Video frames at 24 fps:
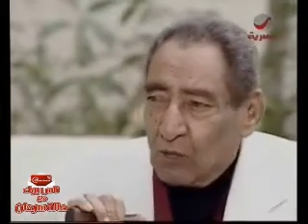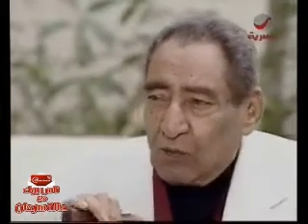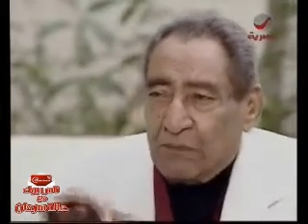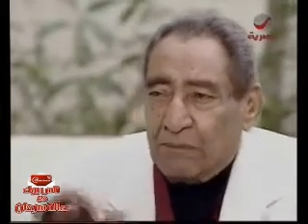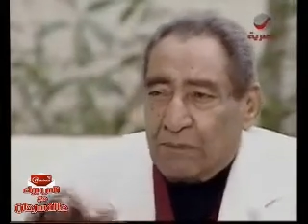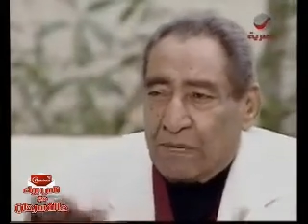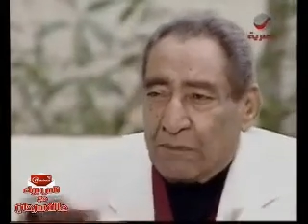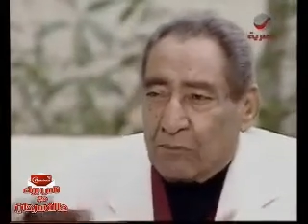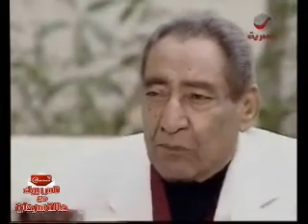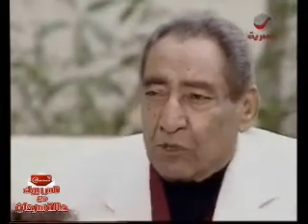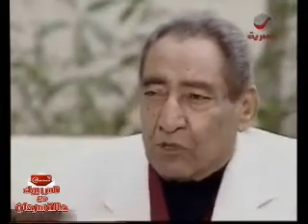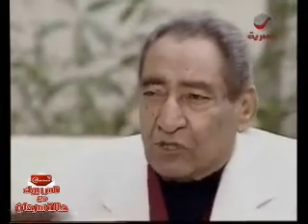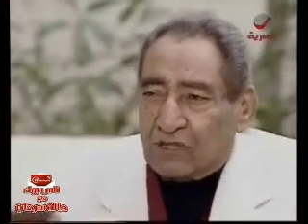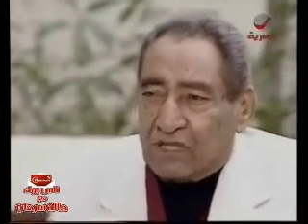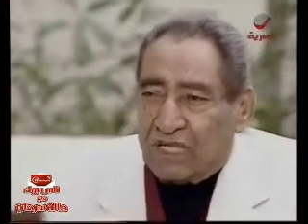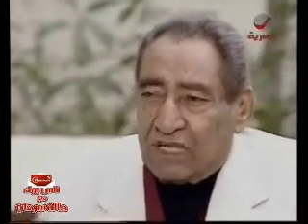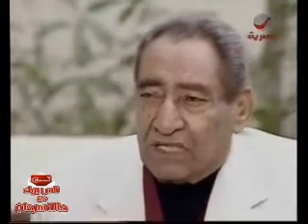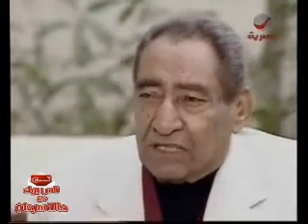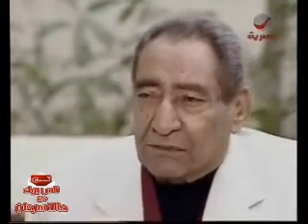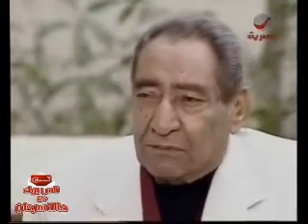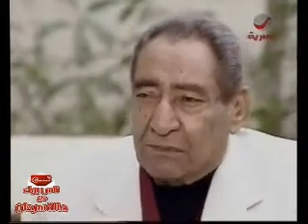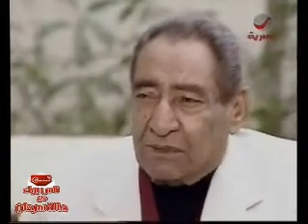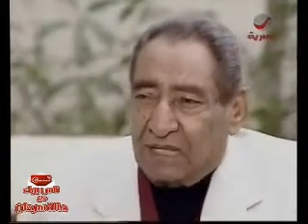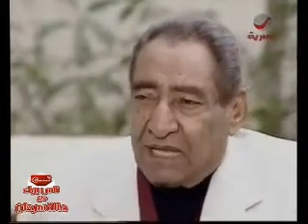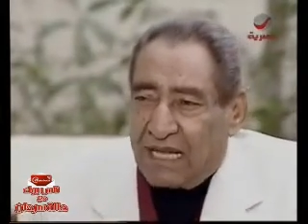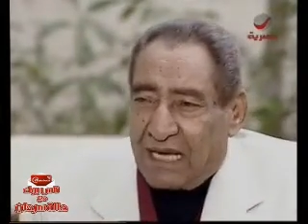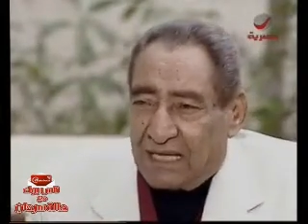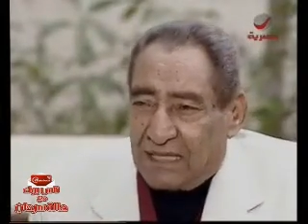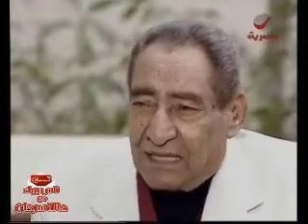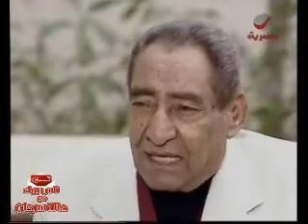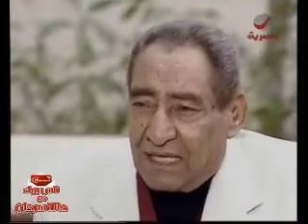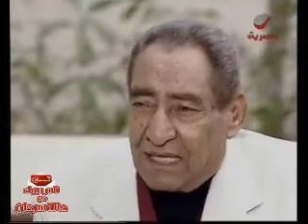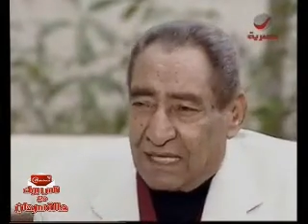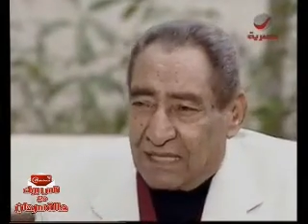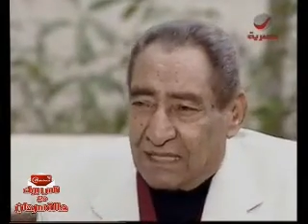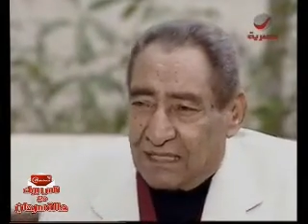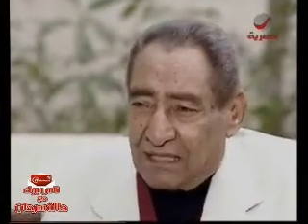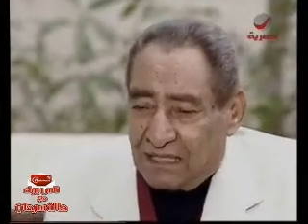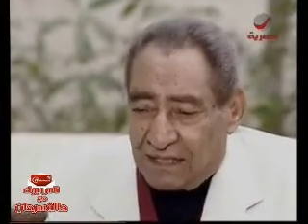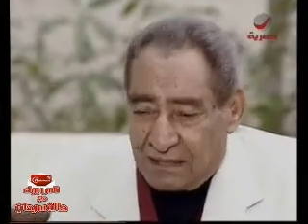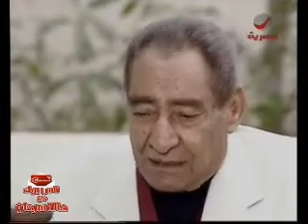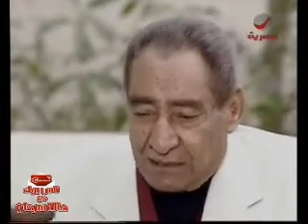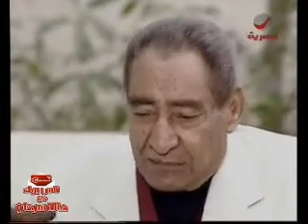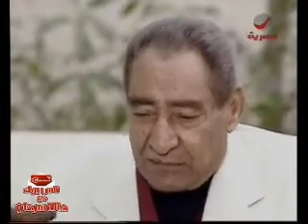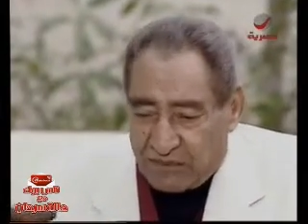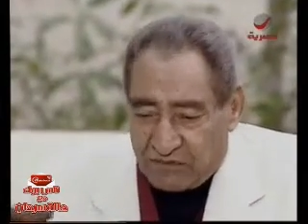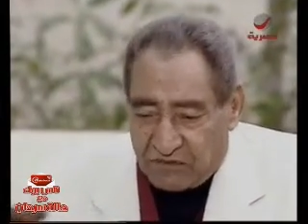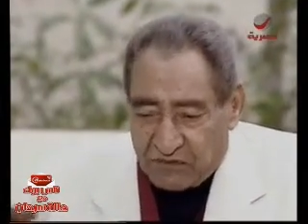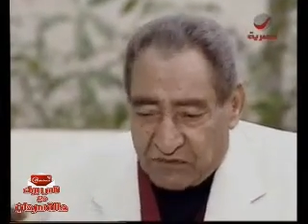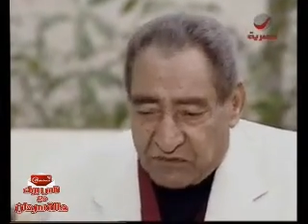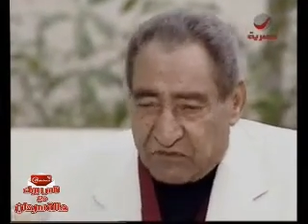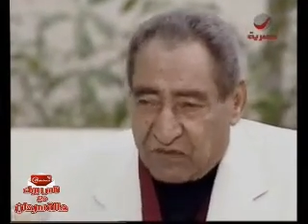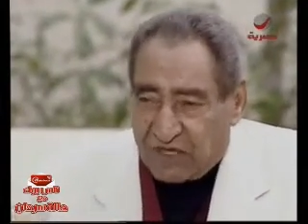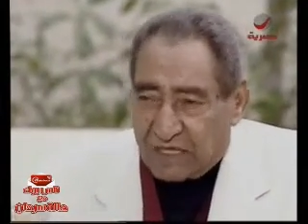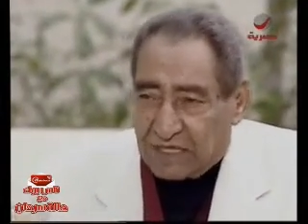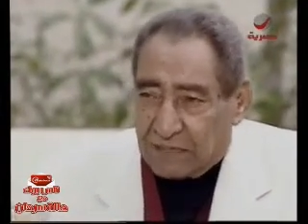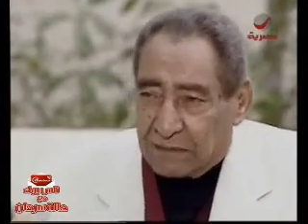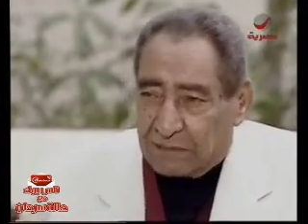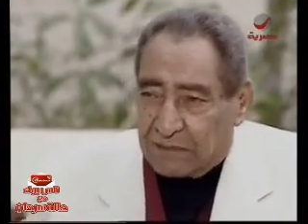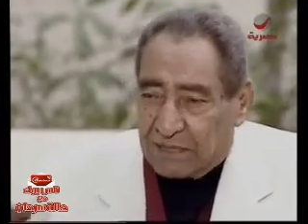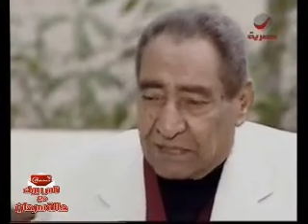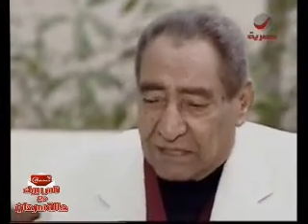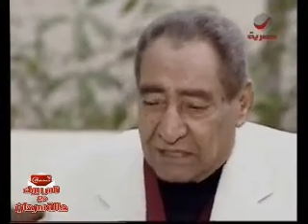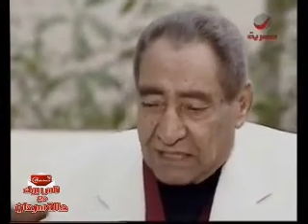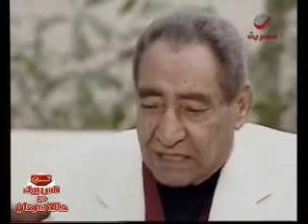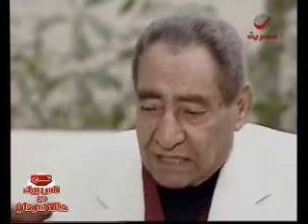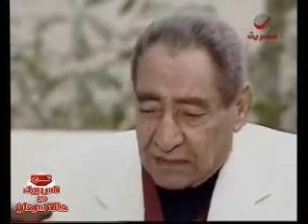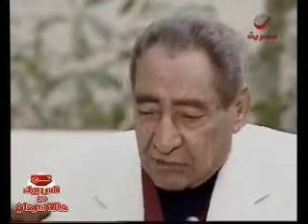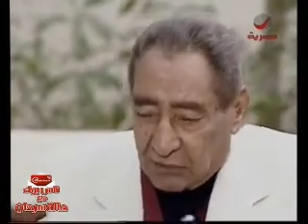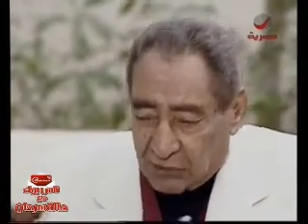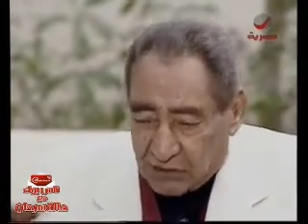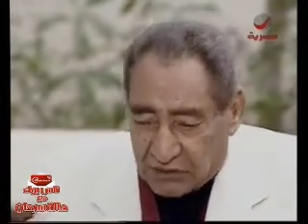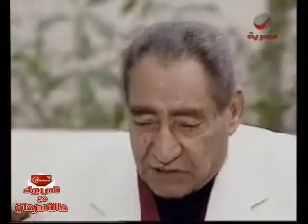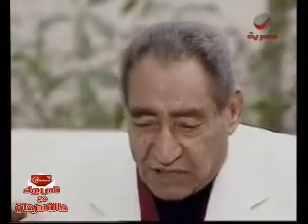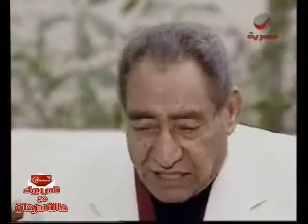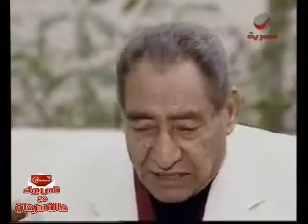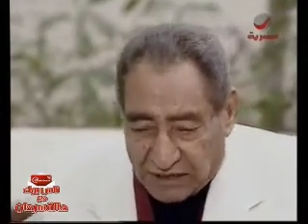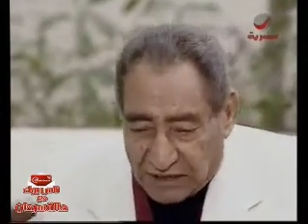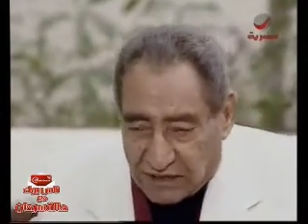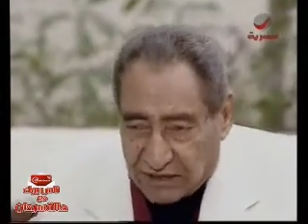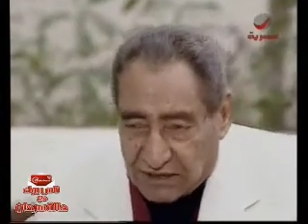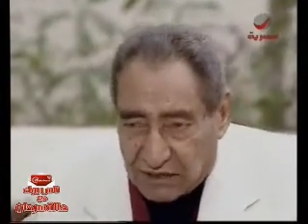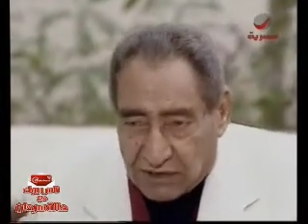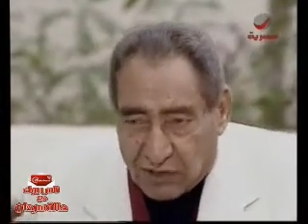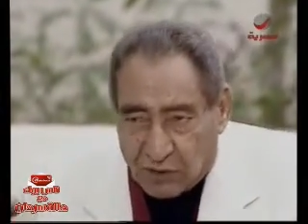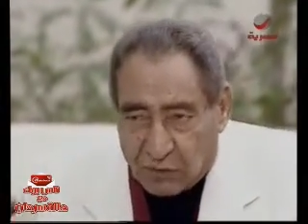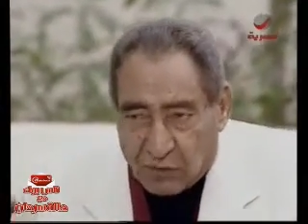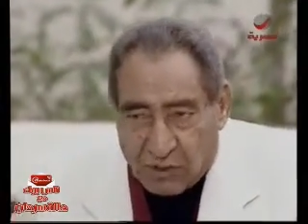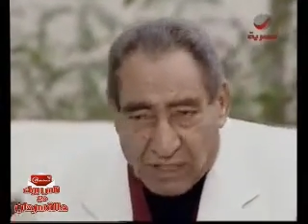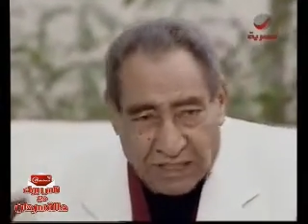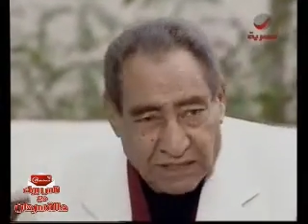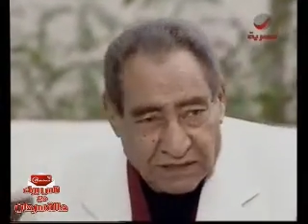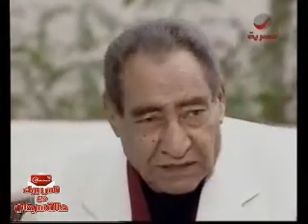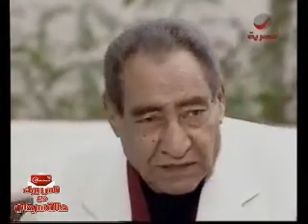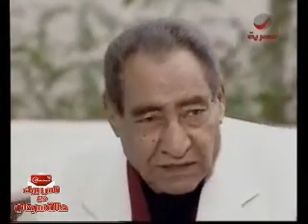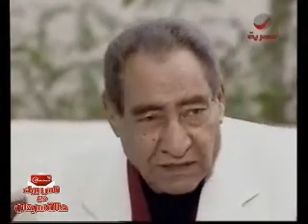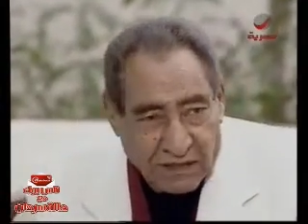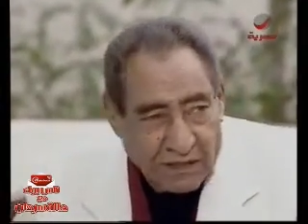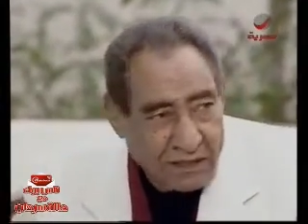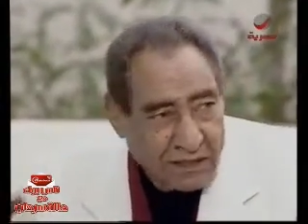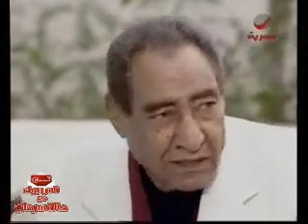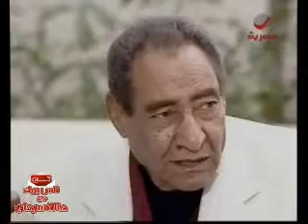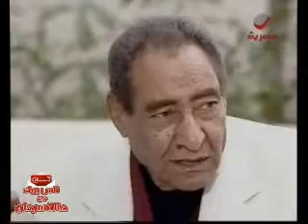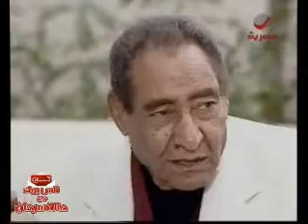ويبقى مختلط بالحياه لان ما فيش فرق بين انا وانت قاعدين دلوقتي